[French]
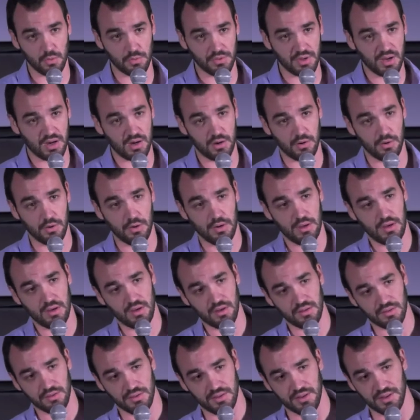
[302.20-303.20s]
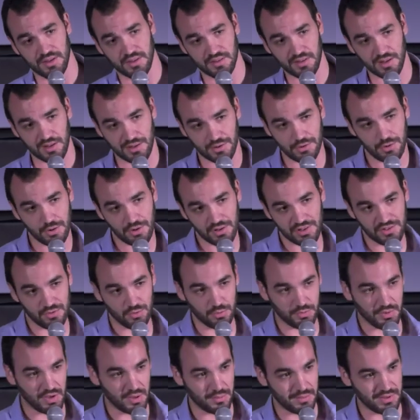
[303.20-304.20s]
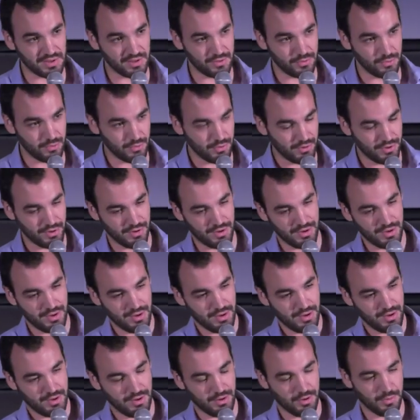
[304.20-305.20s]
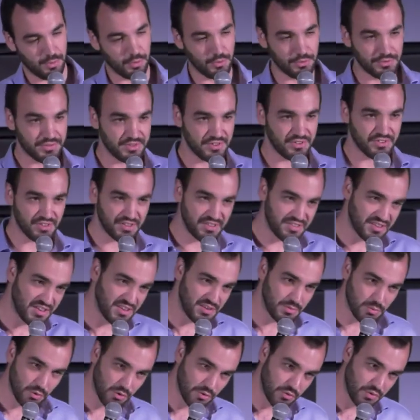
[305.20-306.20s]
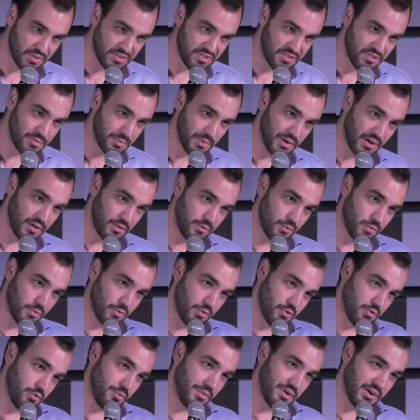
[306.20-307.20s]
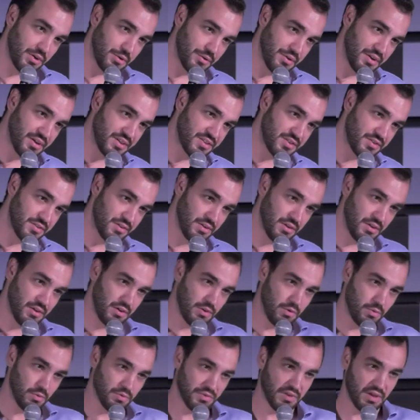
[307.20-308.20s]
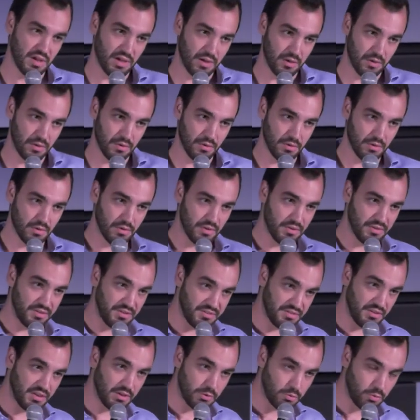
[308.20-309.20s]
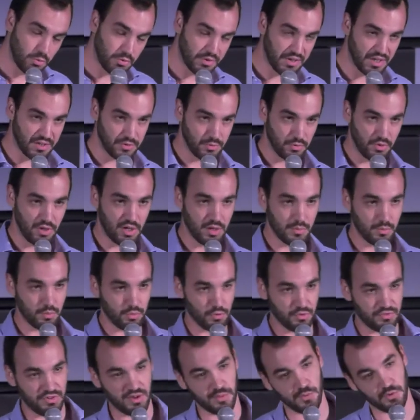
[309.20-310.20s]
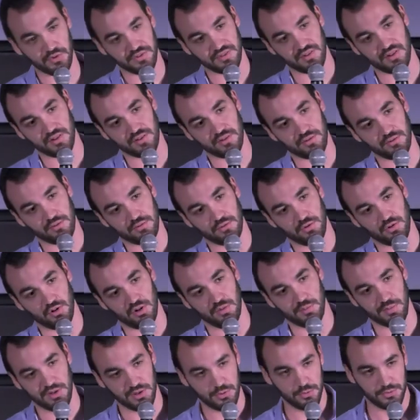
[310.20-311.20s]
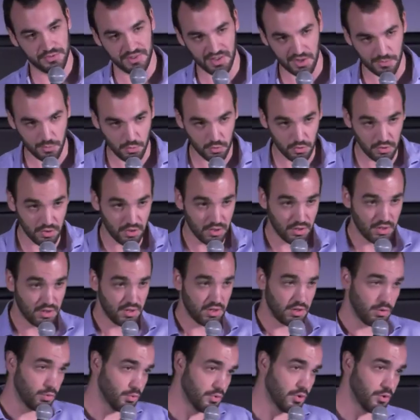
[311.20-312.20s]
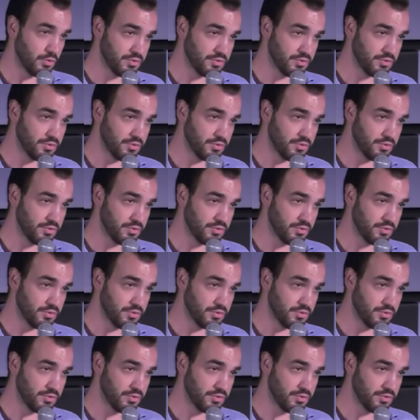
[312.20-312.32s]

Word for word: on a des trackers qui vont permettre de protéger les animaux en voie de disparition lors du braconnage. On a euh, des électrocardiogrammes pour femmes enceintes dans les pays du tiers-monde. Et on a